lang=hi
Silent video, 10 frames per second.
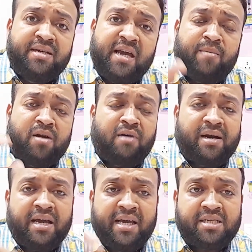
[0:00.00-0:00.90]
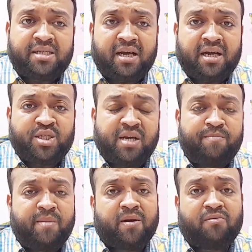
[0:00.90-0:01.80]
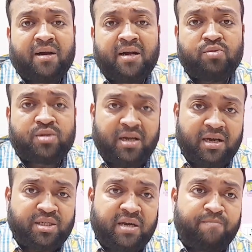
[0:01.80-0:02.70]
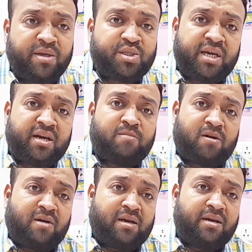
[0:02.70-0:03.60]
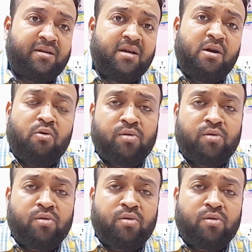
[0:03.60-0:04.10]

ये बनवाना ये इस तरह का शेप में बनवाना उस तरह का शेप में स्टिकर बनवाना है